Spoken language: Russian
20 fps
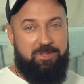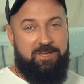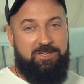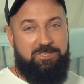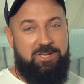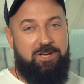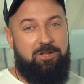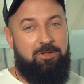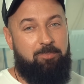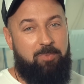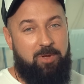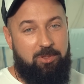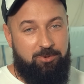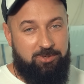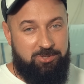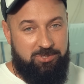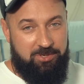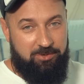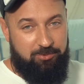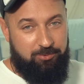Начало
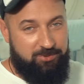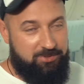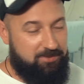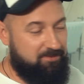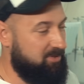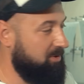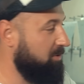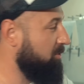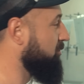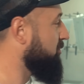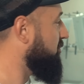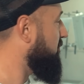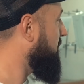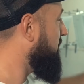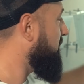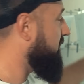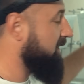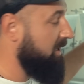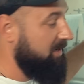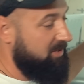положено, кузов
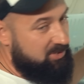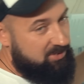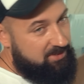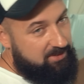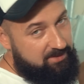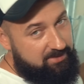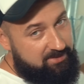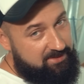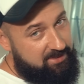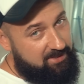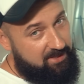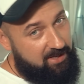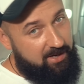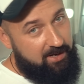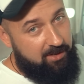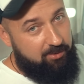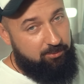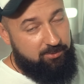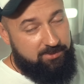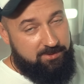загрунтован, также
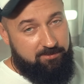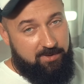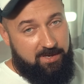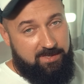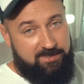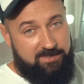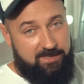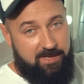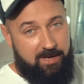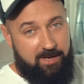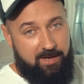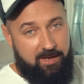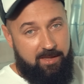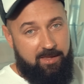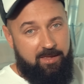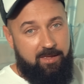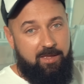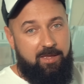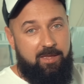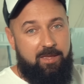детали кузова отдельные.
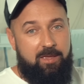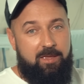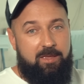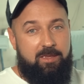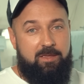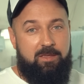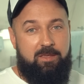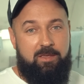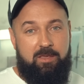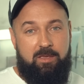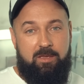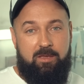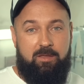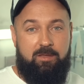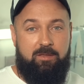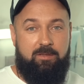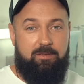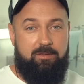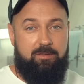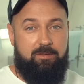И
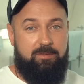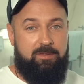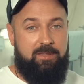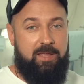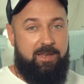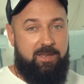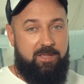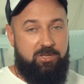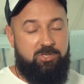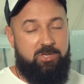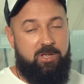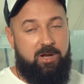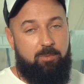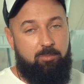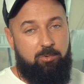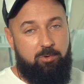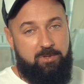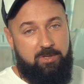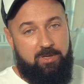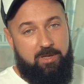дальнейшие
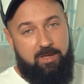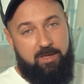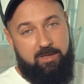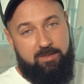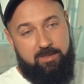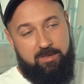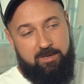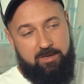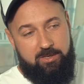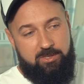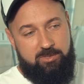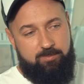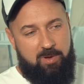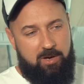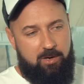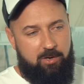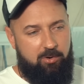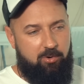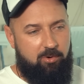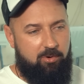работы – это
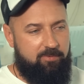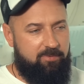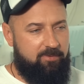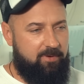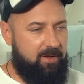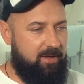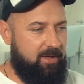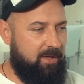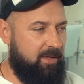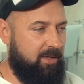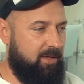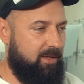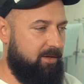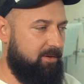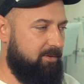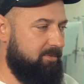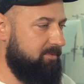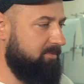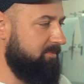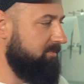
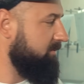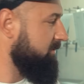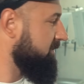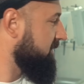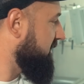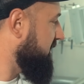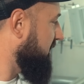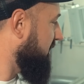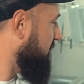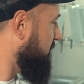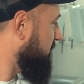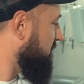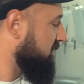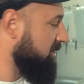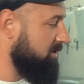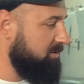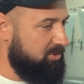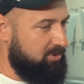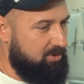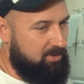шпаклевка, где
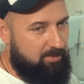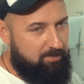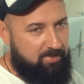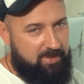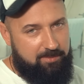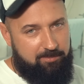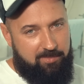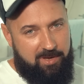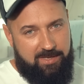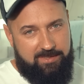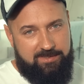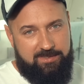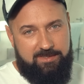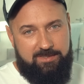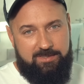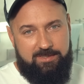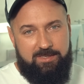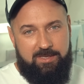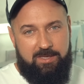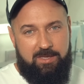нужно что-то
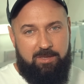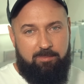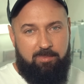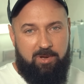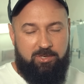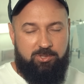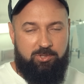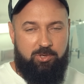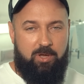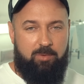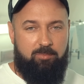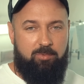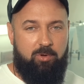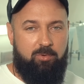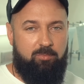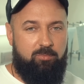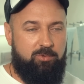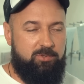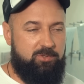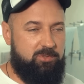подмазать, и большой
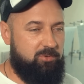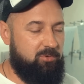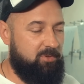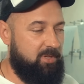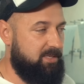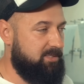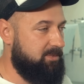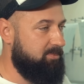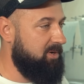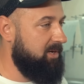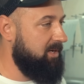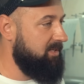объем будет у нас. Мы